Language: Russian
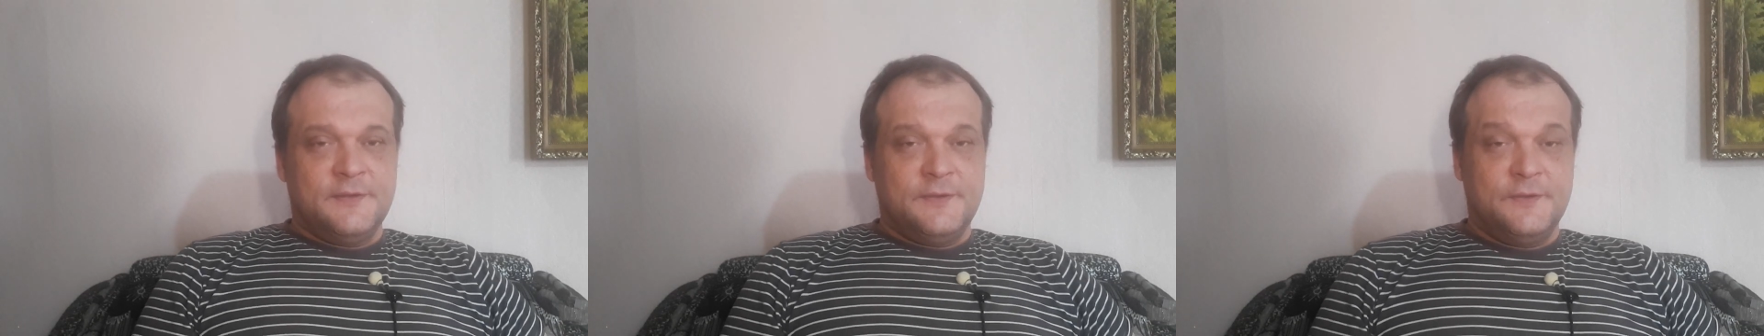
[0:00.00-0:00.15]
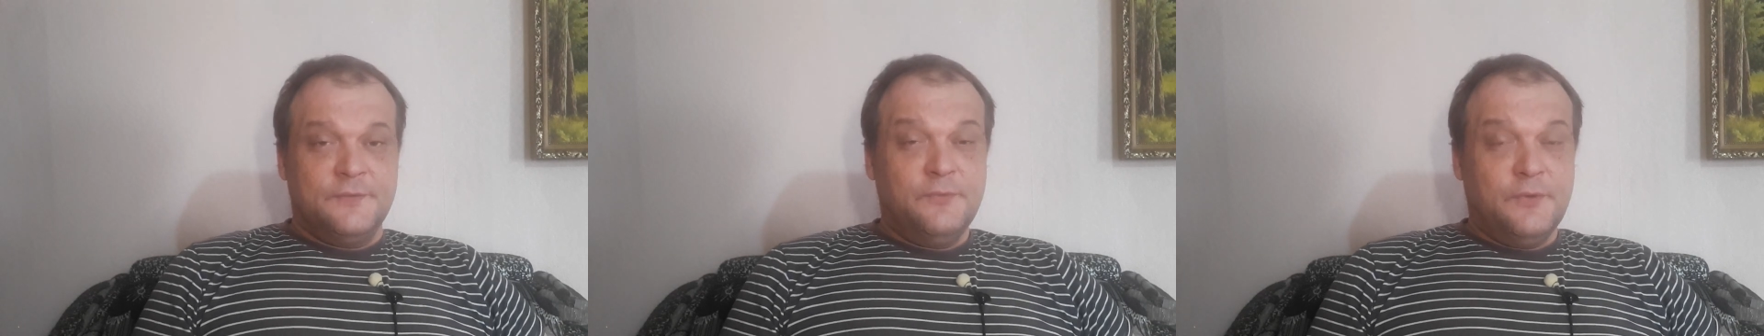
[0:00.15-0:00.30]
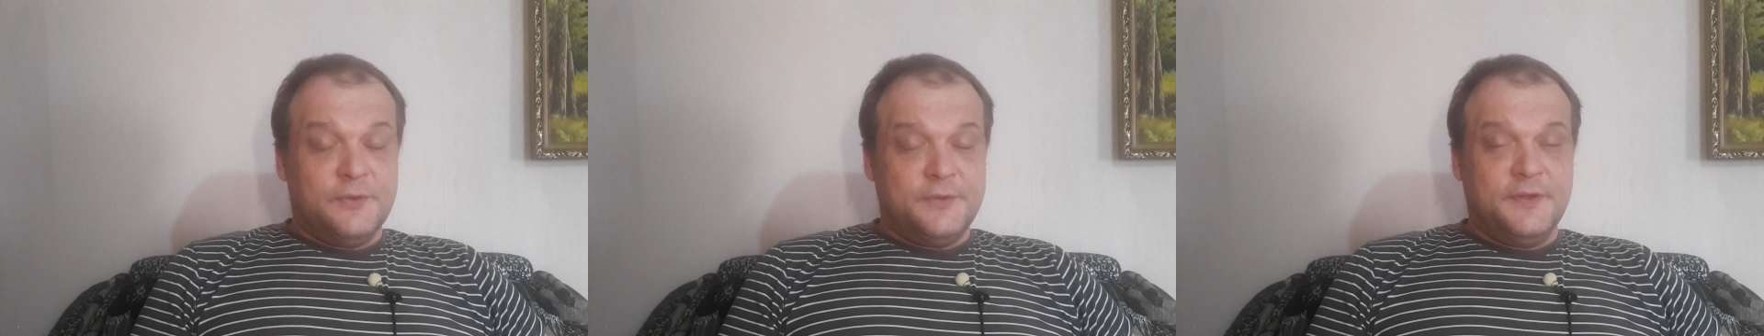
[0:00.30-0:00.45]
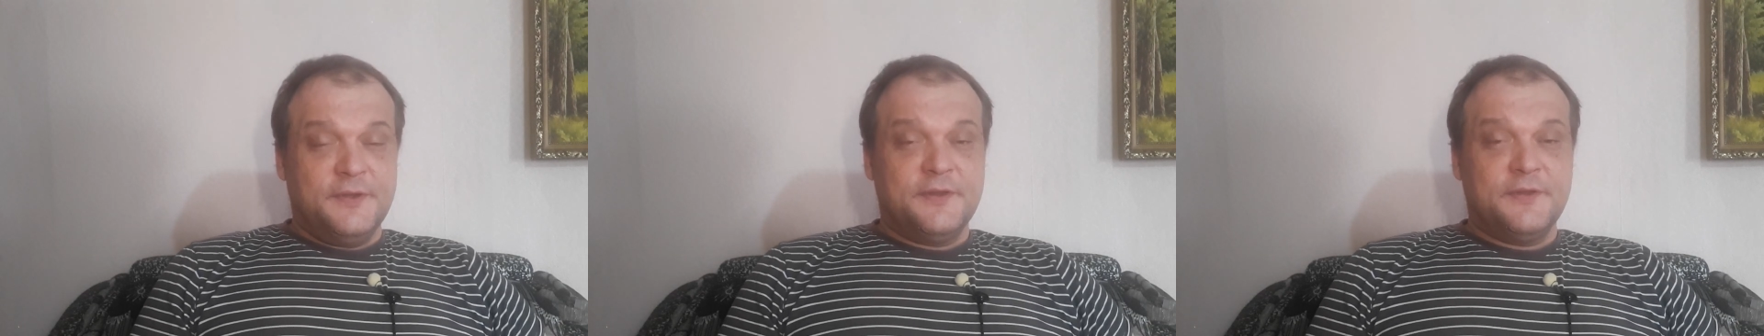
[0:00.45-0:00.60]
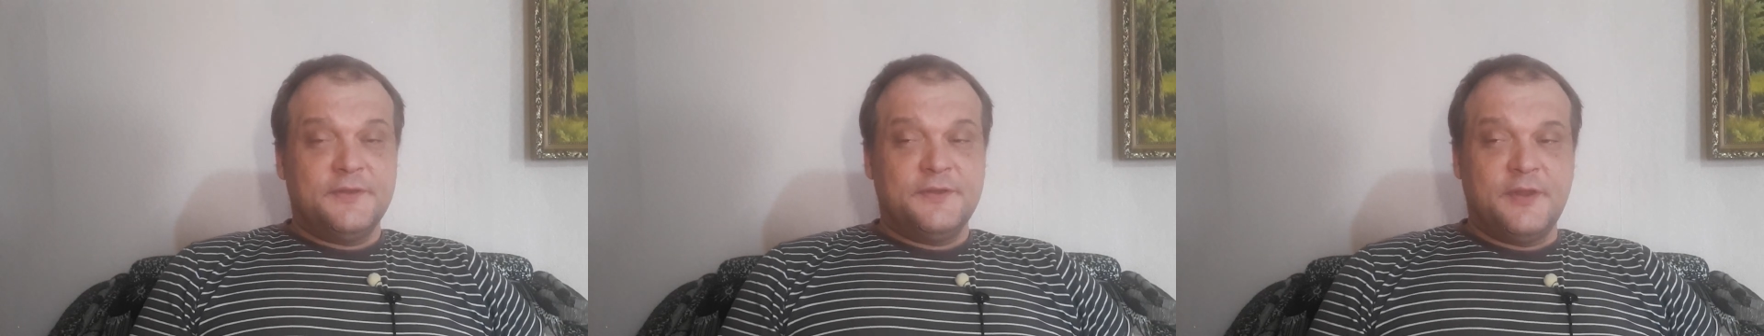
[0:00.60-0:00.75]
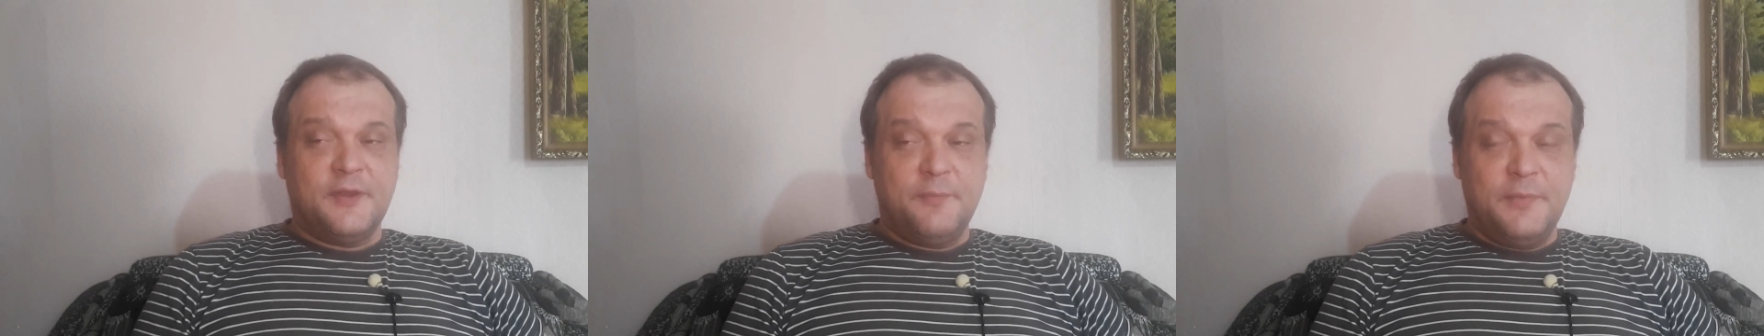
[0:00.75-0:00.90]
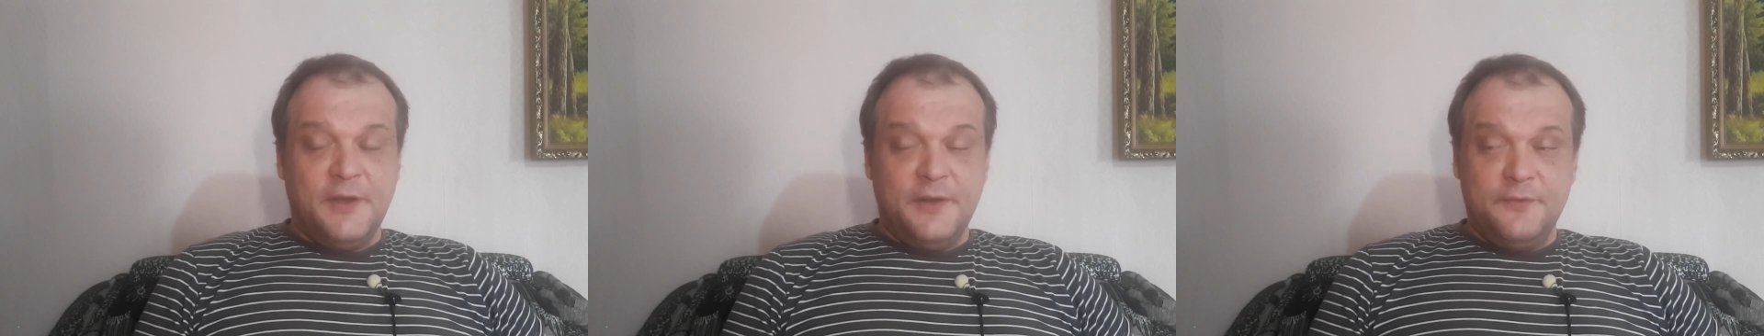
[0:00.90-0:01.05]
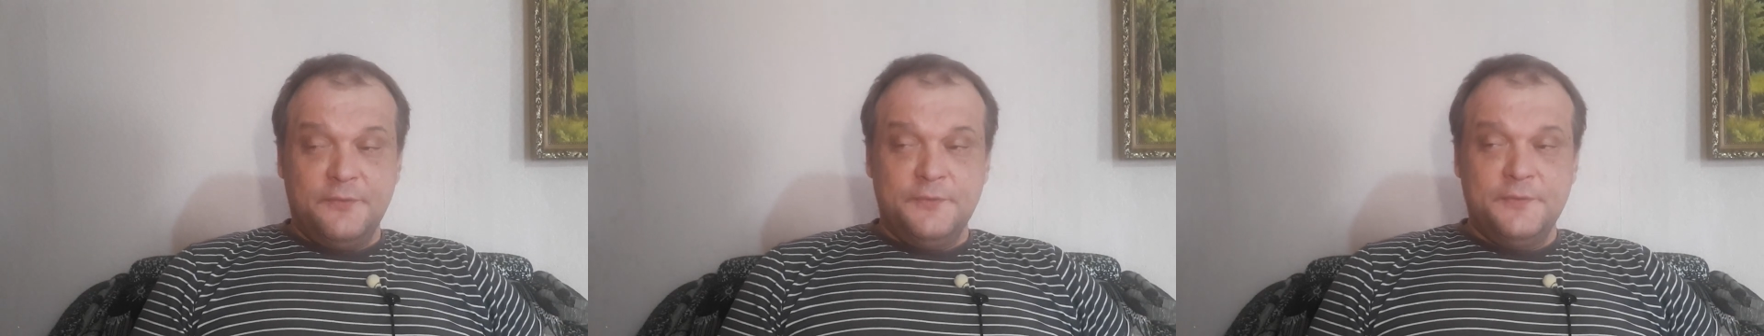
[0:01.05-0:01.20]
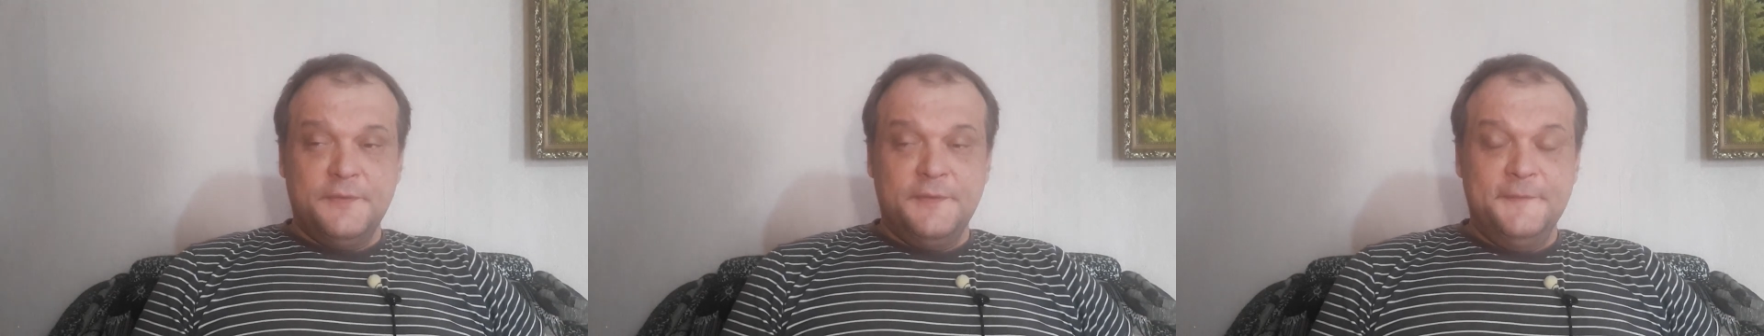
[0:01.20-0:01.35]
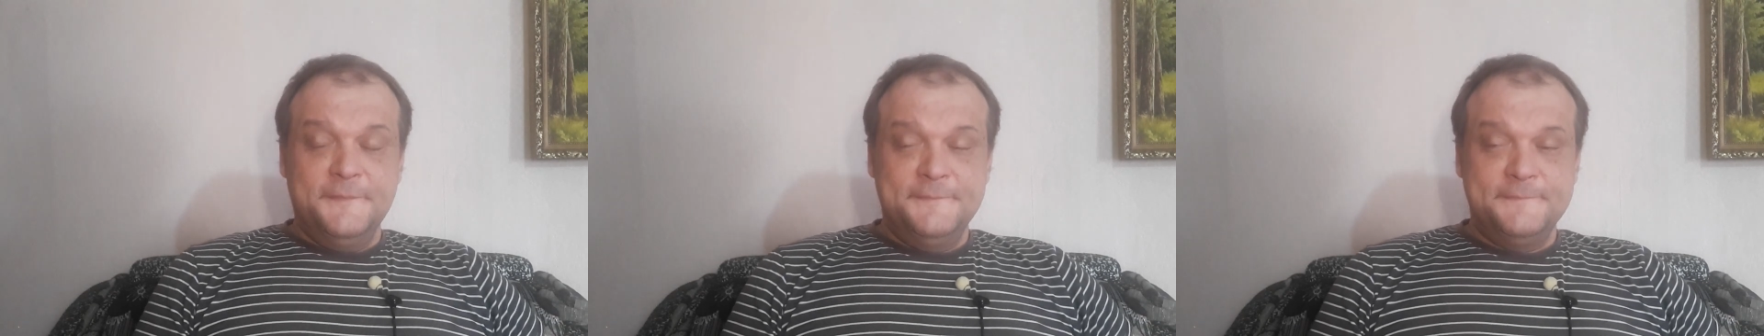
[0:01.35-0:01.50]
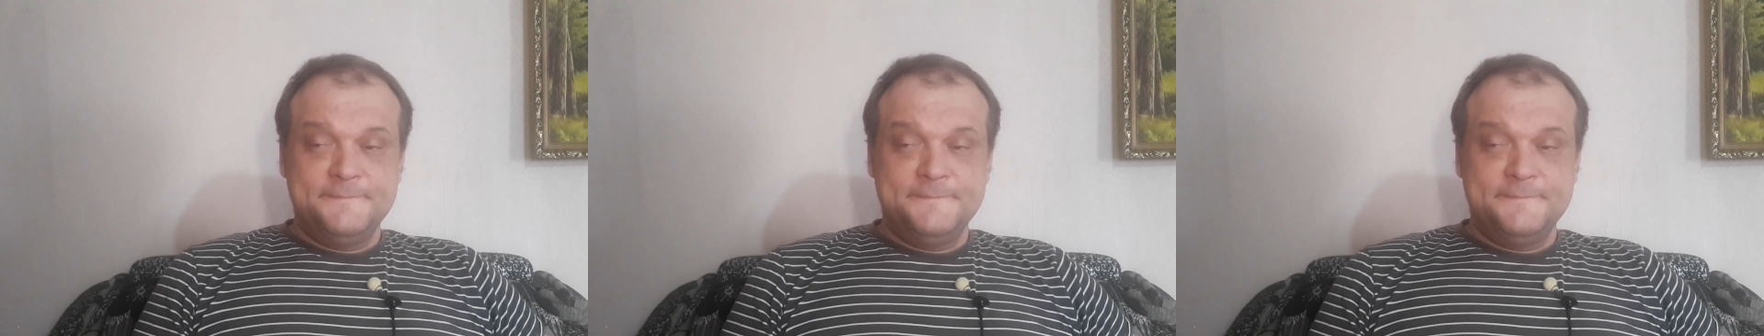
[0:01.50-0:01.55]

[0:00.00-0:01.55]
И вот этот табак, он,